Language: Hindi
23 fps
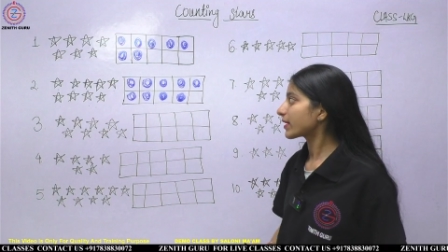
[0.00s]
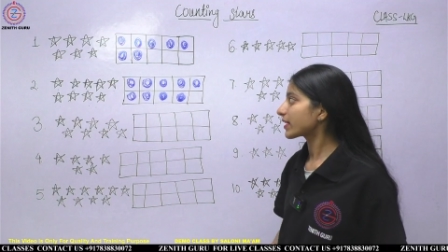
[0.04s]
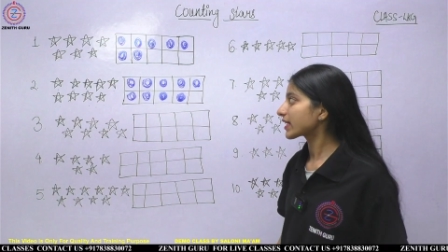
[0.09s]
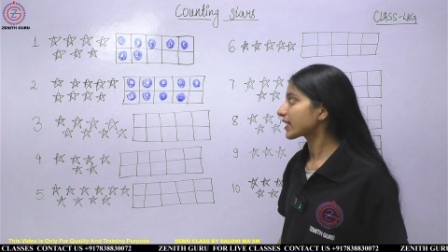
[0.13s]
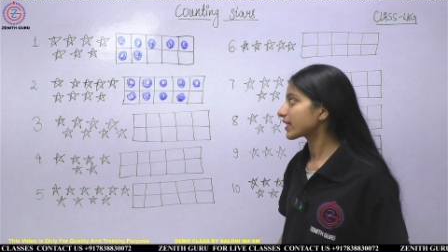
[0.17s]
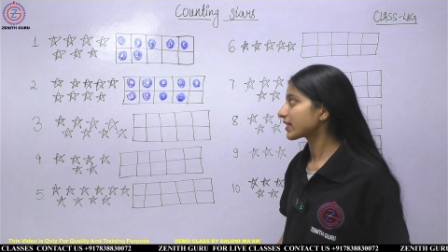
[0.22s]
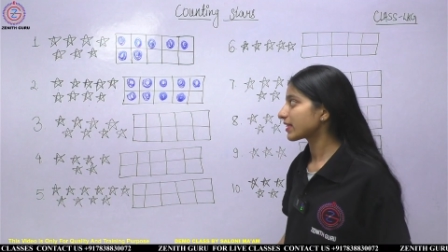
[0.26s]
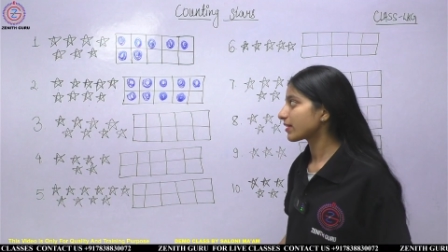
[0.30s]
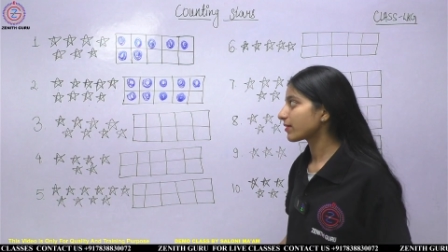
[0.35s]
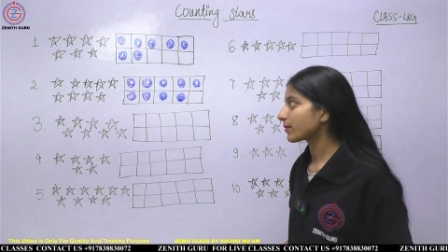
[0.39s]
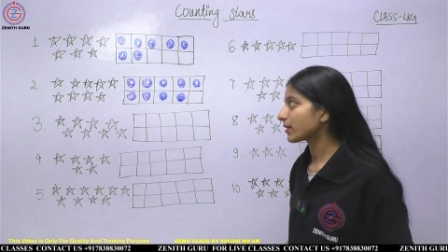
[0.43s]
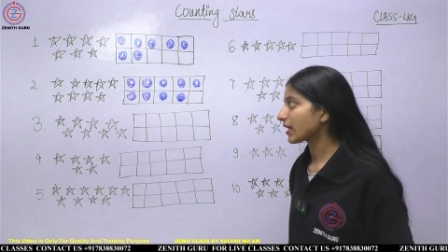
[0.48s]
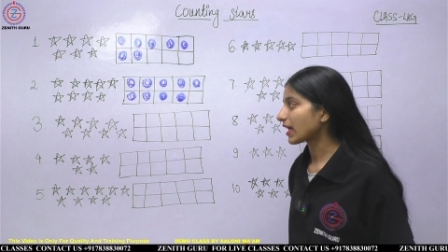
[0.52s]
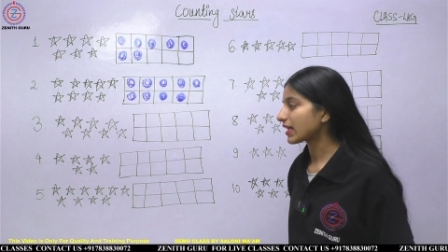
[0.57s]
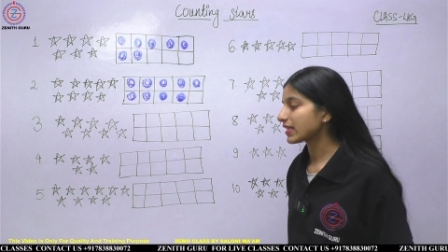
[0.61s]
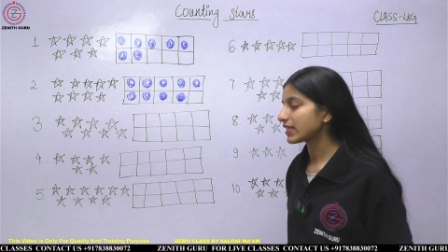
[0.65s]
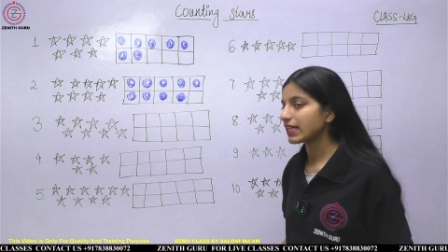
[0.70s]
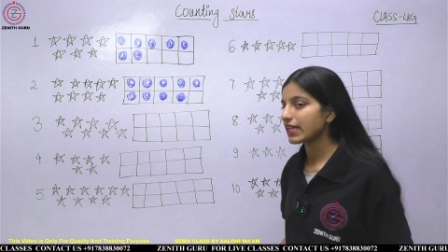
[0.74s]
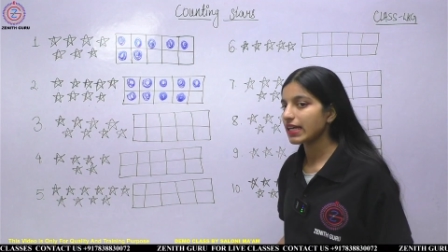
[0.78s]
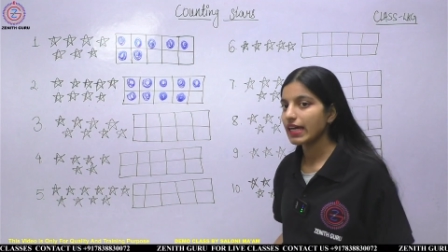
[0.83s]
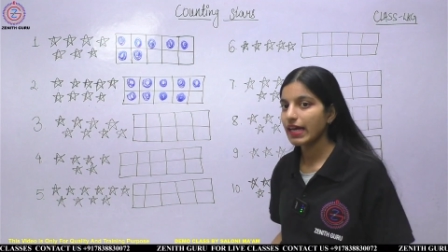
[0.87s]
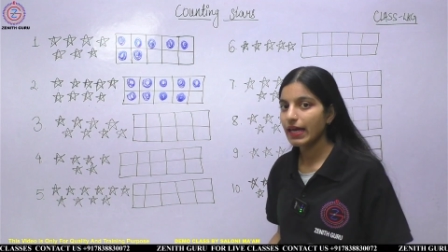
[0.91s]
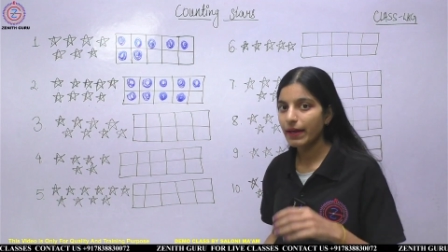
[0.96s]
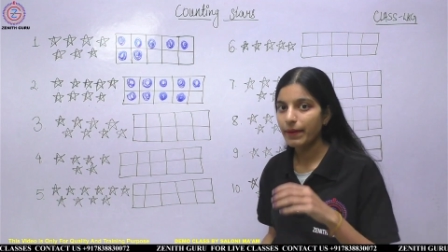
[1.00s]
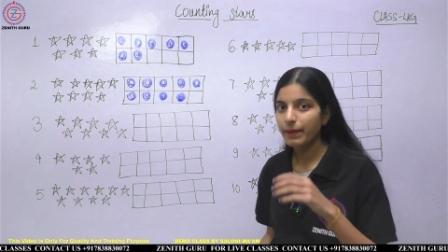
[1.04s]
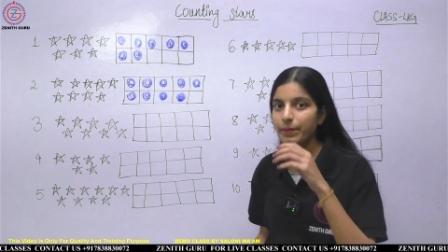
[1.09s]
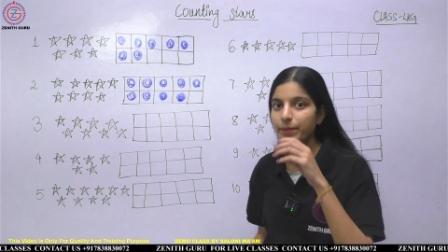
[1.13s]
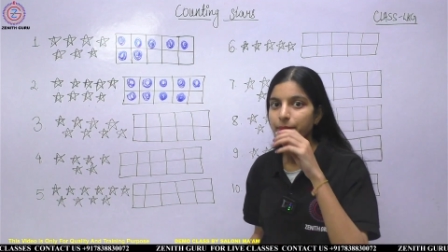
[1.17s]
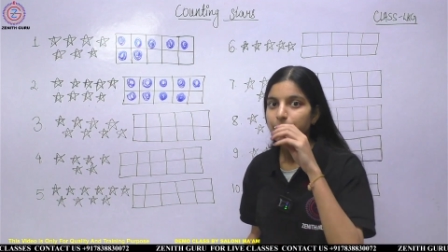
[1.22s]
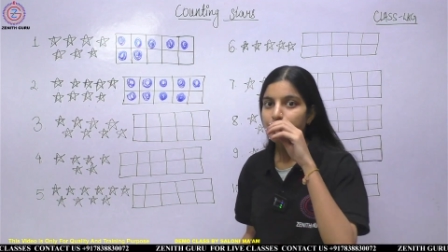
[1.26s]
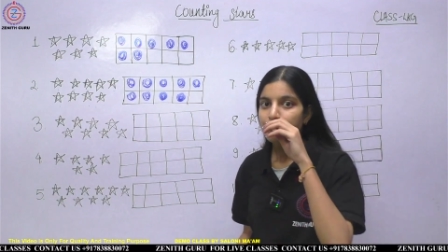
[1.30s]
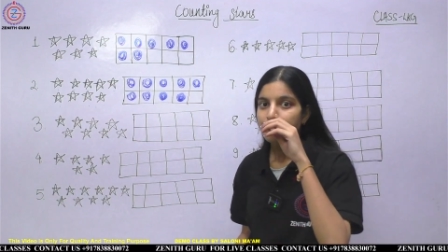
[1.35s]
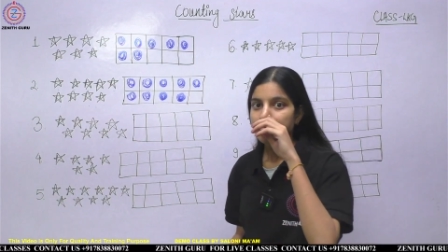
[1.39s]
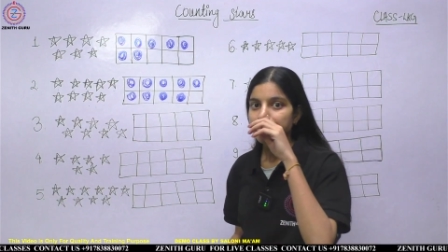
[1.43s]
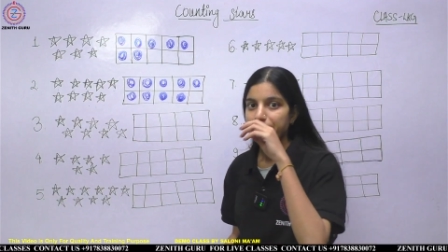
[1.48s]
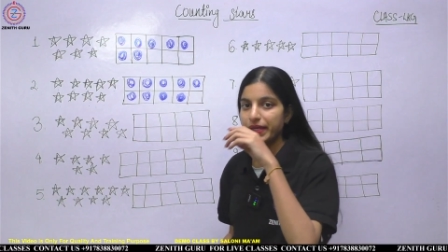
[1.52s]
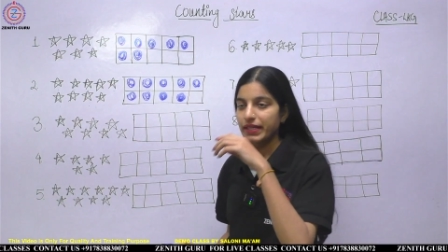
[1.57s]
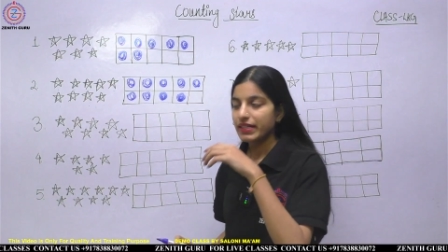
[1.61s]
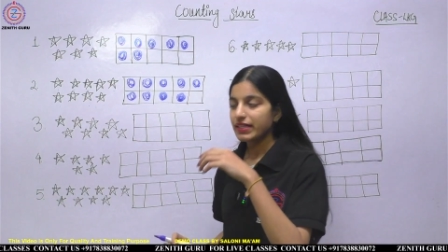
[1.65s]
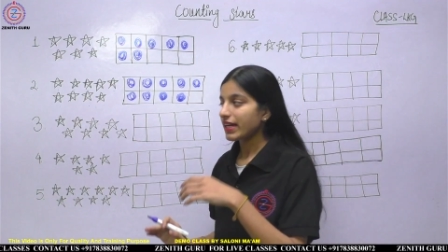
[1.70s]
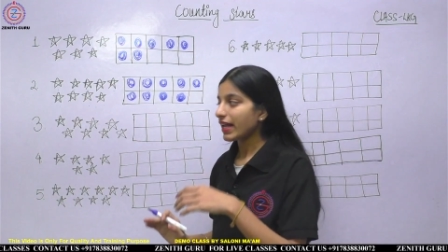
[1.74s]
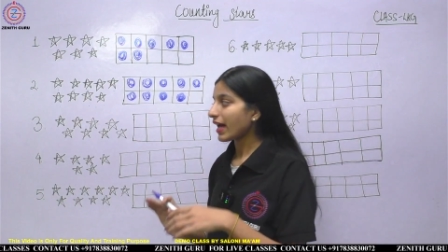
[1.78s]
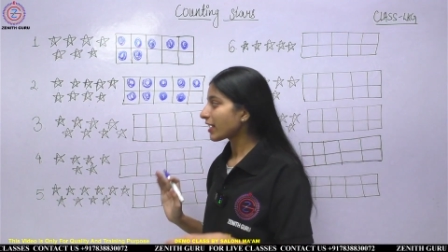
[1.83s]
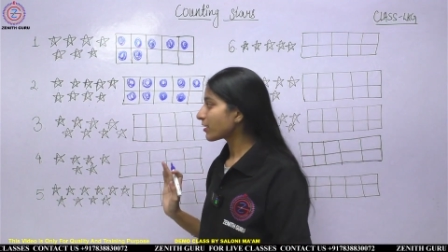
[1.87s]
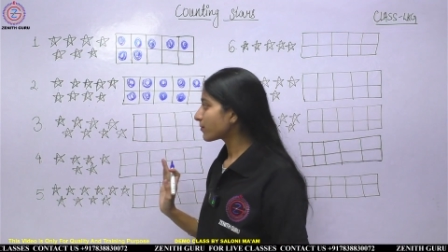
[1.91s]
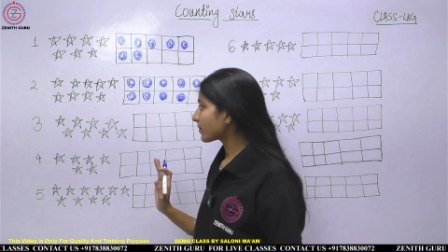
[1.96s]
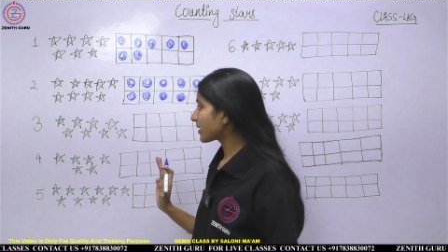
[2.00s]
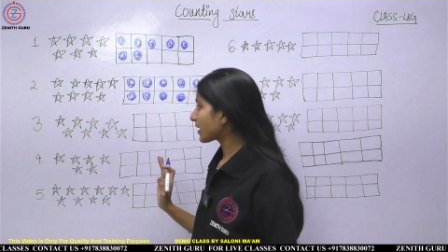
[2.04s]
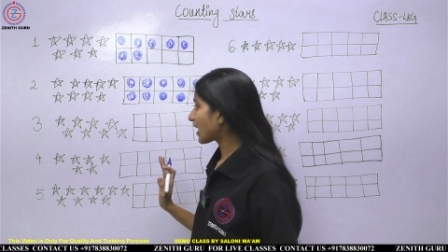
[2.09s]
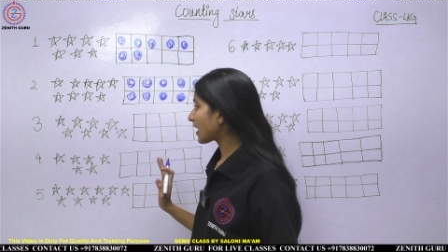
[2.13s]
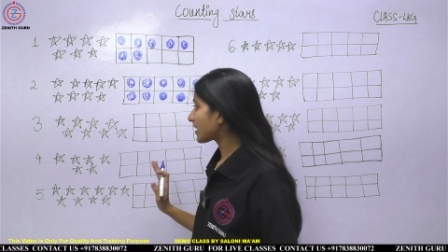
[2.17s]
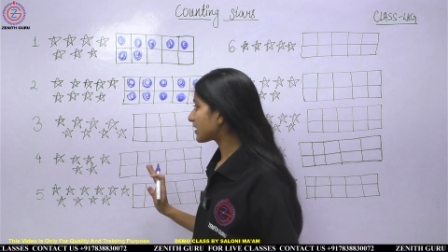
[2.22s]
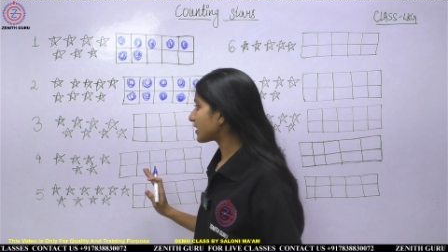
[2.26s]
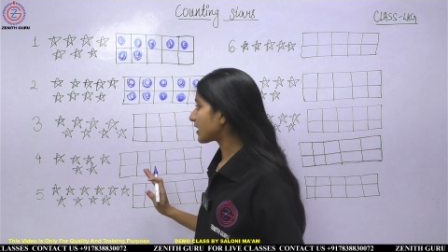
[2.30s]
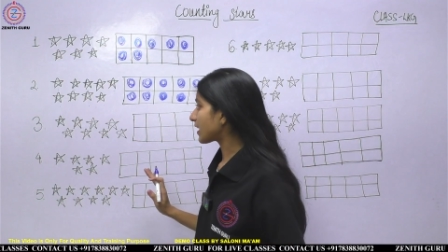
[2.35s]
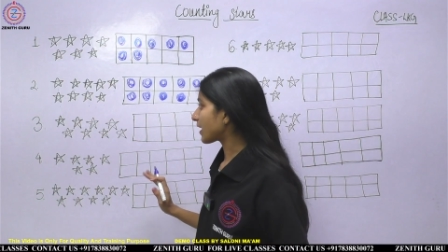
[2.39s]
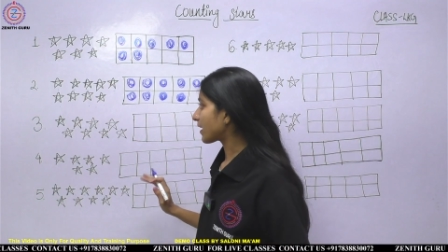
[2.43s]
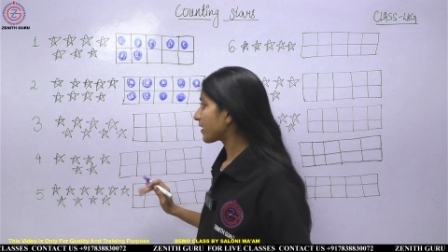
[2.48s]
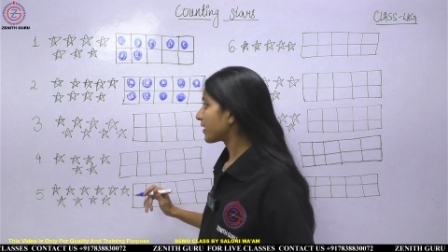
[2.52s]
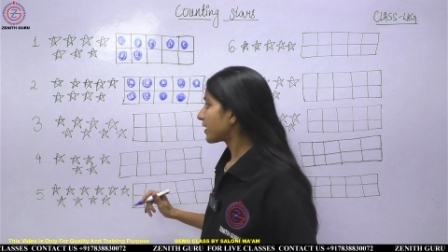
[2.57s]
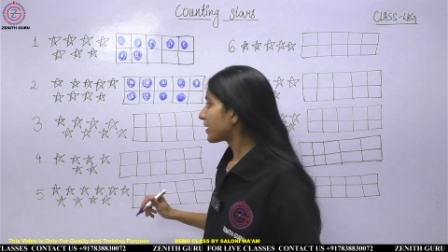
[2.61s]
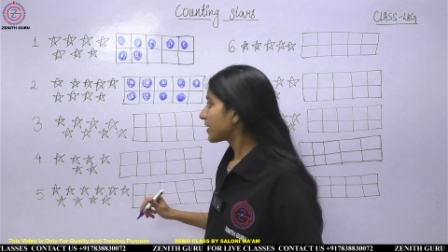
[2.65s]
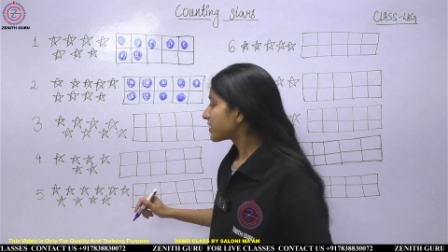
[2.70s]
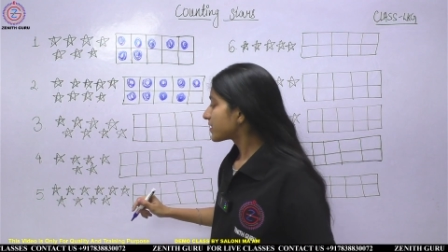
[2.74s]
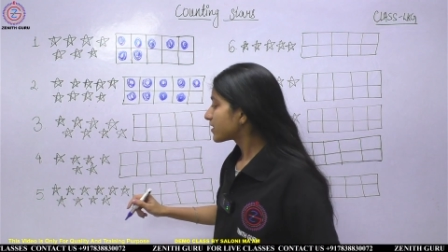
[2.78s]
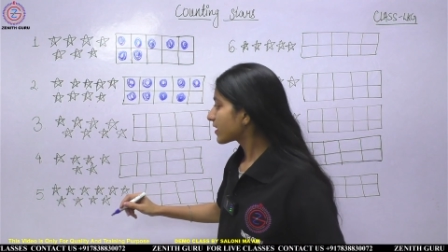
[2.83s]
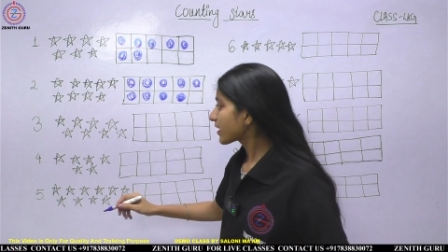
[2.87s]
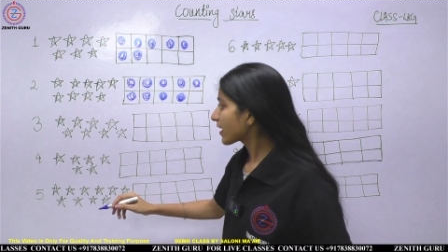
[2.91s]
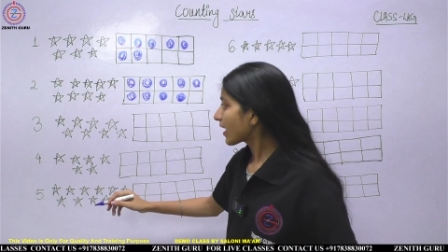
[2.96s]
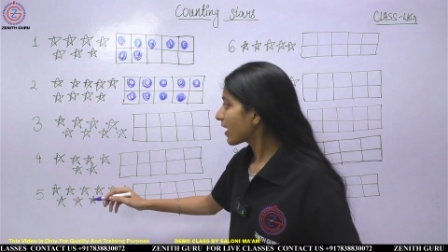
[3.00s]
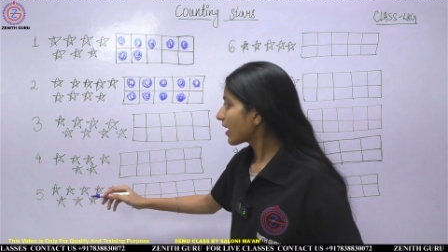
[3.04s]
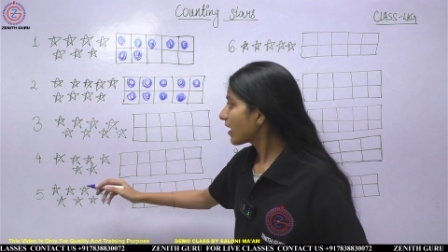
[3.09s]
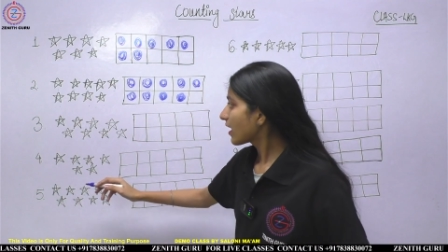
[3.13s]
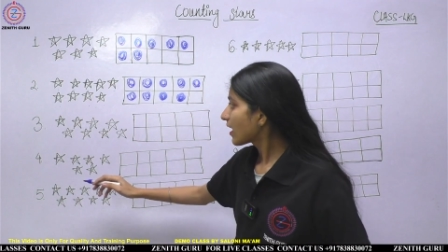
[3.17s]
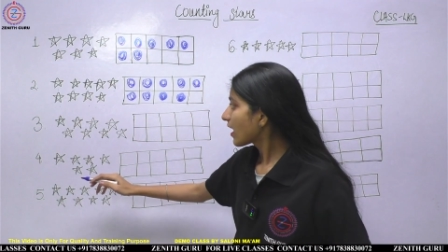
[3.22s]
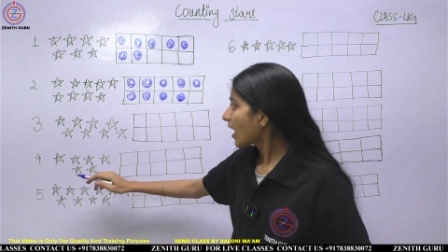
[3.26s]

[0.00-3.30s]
कितने बना दिए हैं नाइन बना दिए ठीक है